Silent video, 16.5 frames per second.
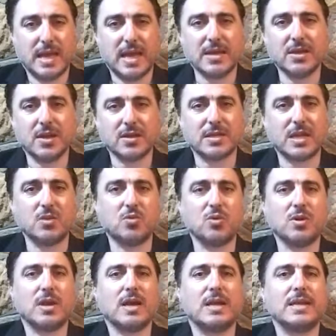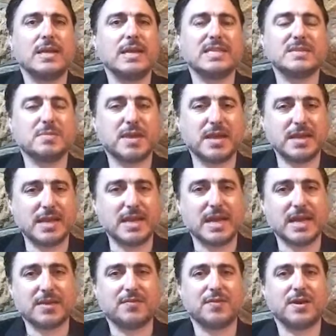النقطة الأولى اللي لازم كلنا
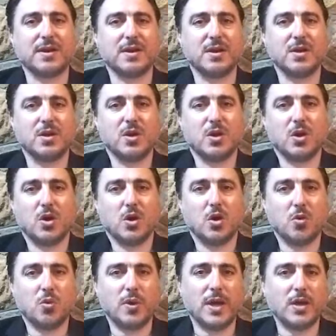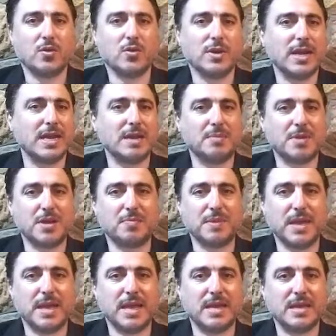نعرفها هو إنه نحن
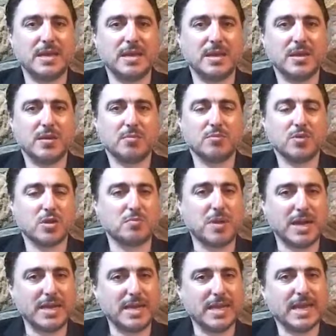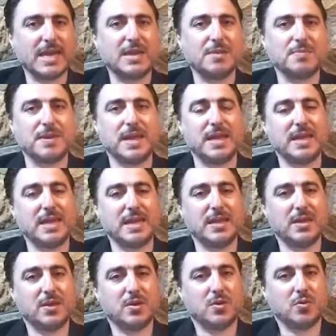بلبنان نطبع ليرة
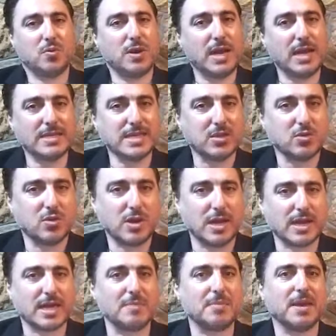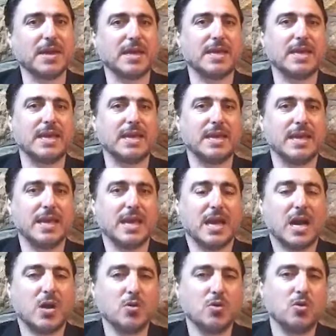لبناني وليس دولار أمريكي
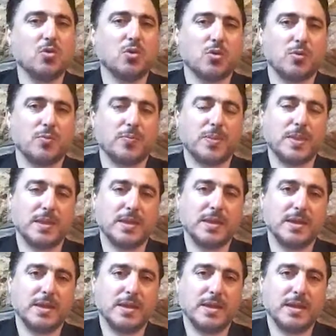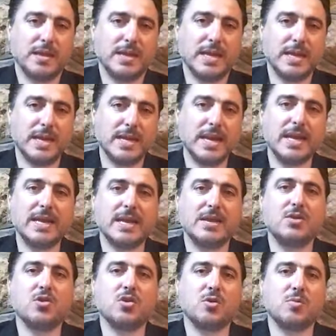أو يورو يعني نحن
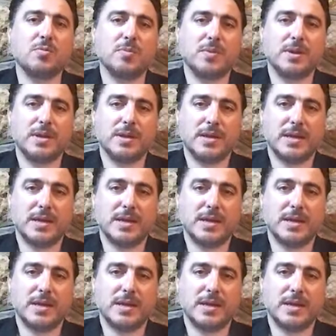اليوم